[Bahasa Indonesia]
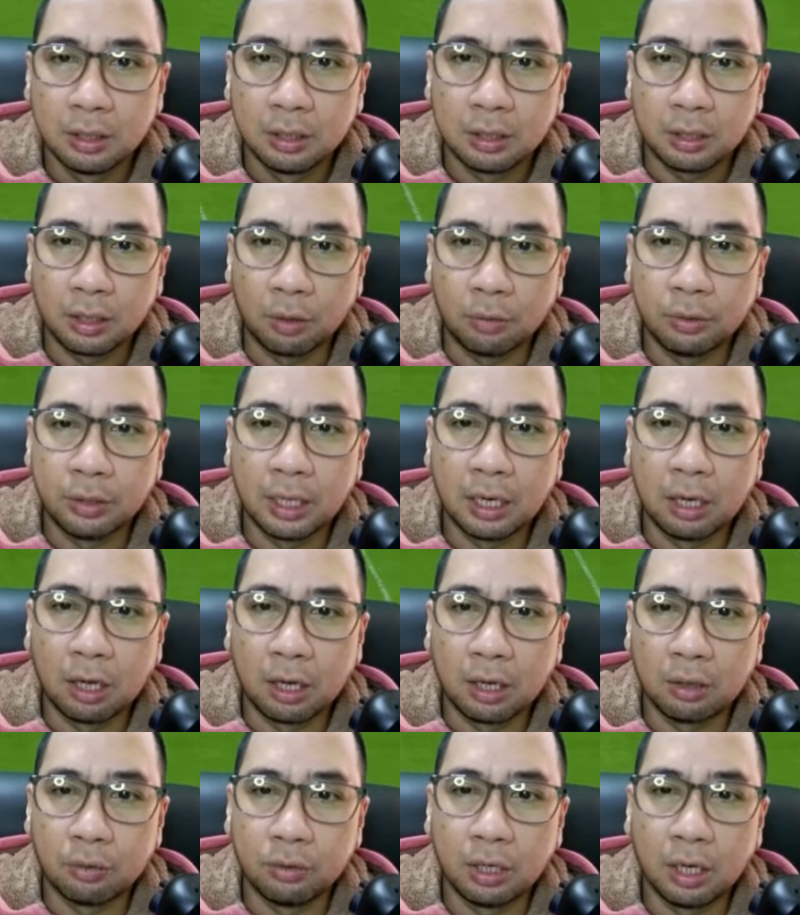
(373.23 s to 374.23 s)
ya
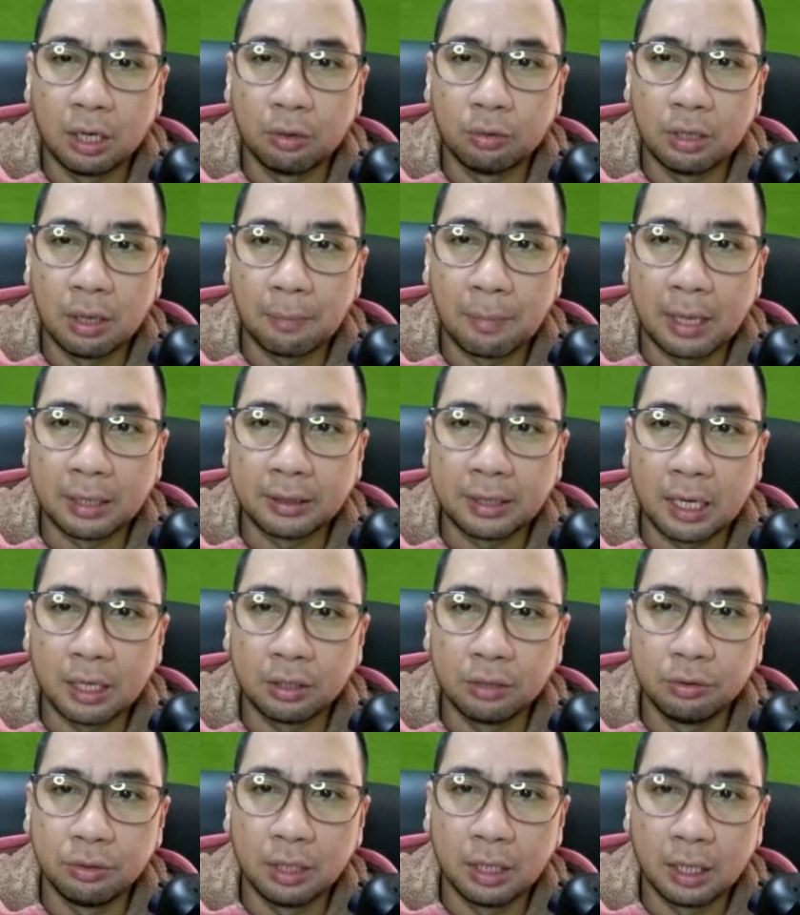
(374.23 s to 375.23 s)
udahlah udah udah matang
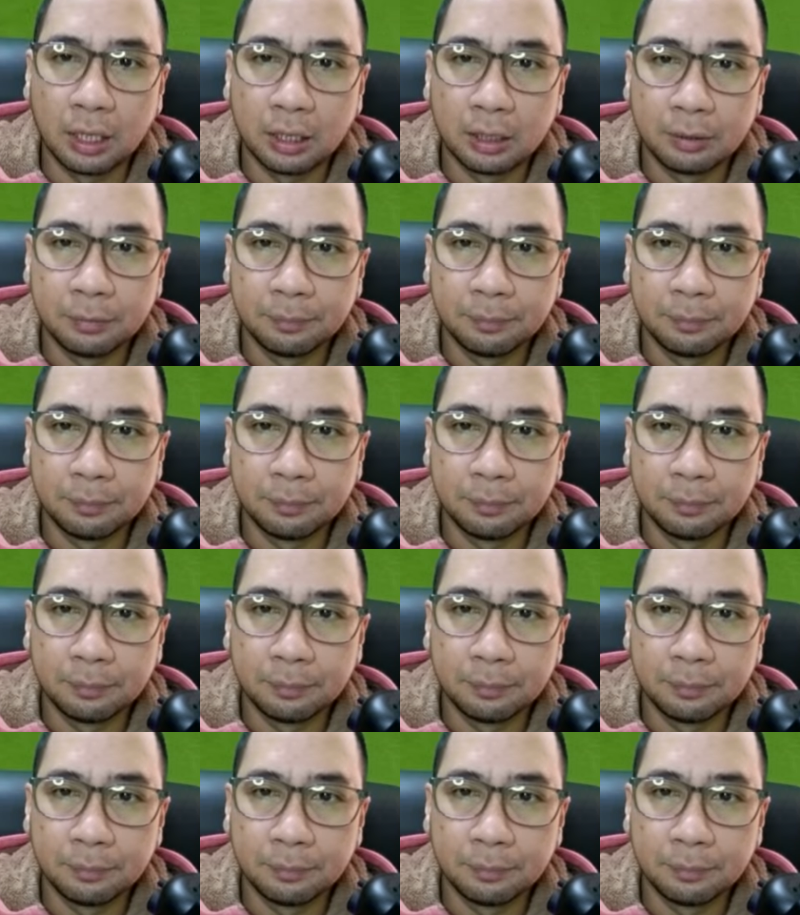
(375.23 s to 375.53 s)
juga kan